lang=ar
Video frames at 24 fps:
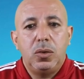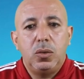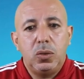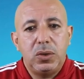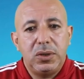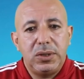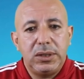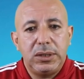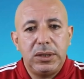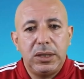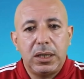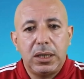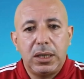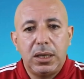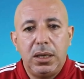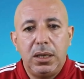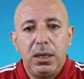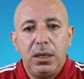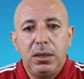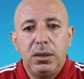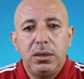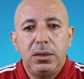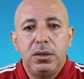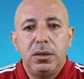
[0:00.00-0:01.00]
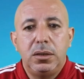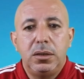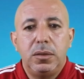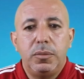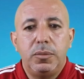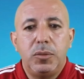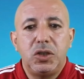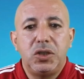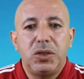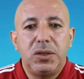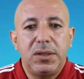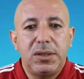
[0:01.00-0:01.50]
والاسترخاء
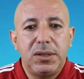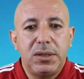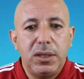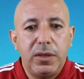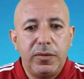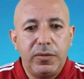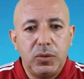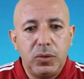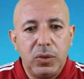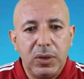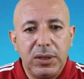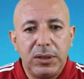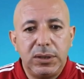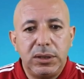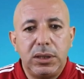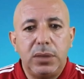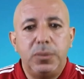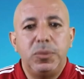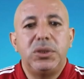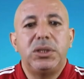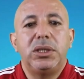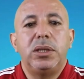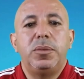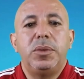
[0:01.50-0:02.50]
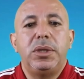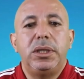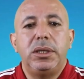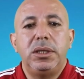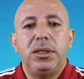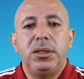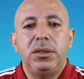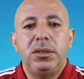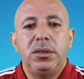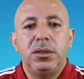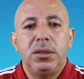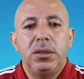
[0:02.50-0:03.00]
باش نستافدوا اكثر من
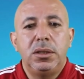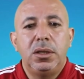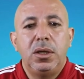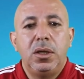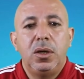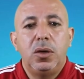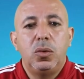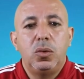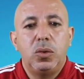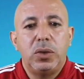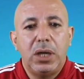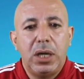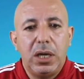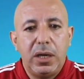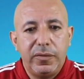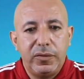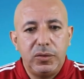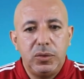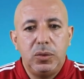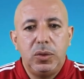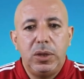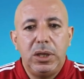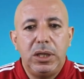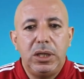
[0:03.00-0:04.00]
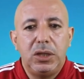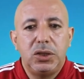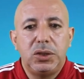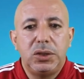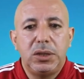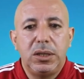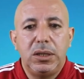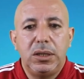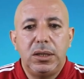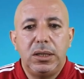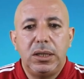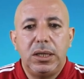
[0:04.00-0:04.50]
التمارين ونحافظوا على
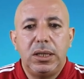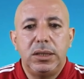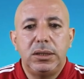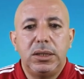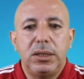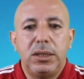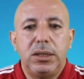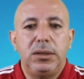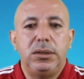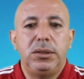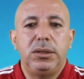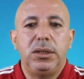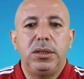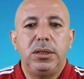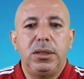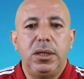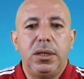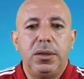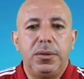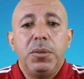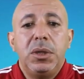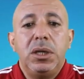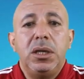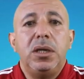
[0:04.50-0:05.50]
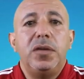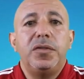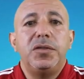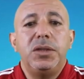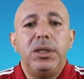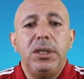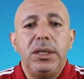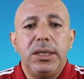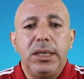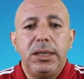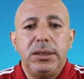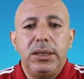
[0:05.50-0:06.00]
شكل العضلات ديالنا من
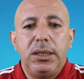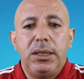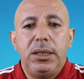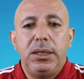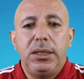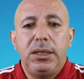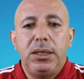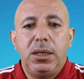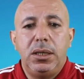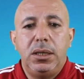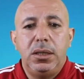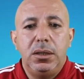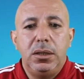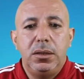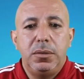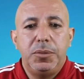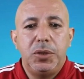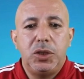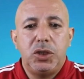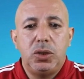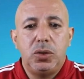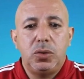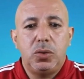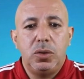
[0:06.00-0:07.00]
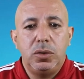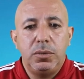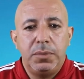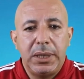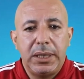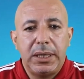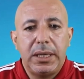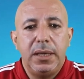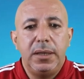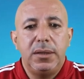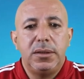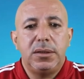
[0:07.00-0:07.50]
الافضل كذلك باش يكون
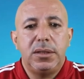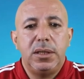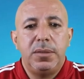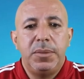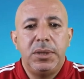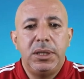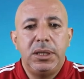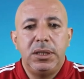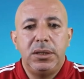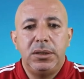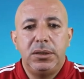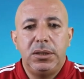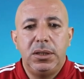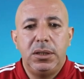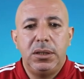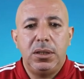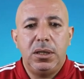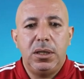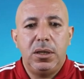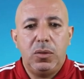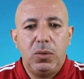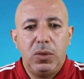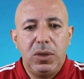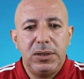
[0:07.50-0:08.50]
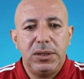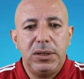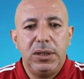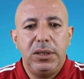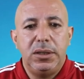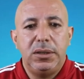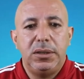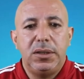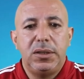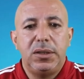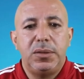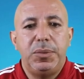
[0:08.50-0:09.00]
مكان التمارين ديالنا واسع
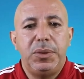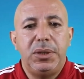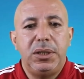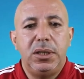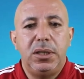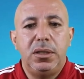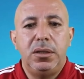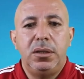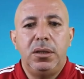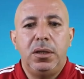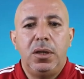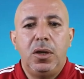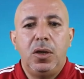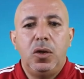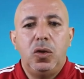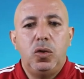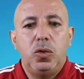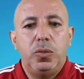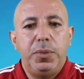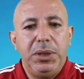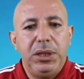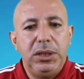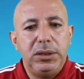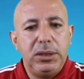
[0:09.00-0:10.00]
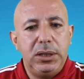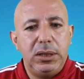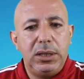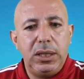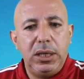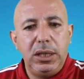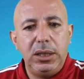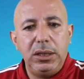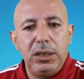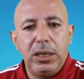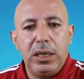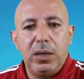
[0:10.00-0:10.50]
نسبيا وبعيد
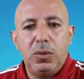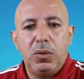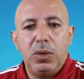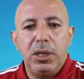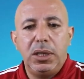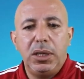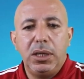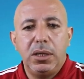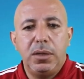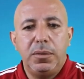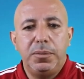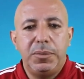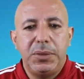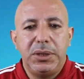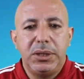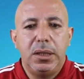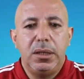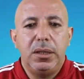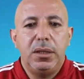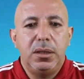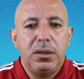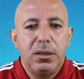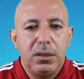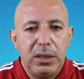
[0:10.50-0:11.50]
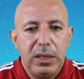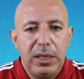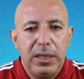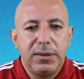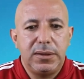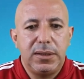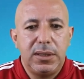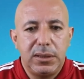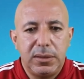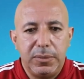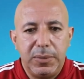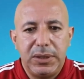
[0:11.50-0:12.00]
على اي عوائق مثل
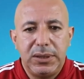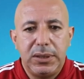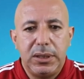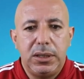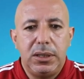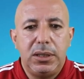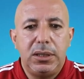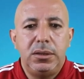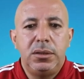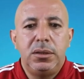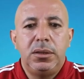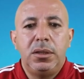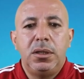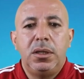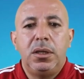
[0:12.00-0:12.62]
الاثاث مثلا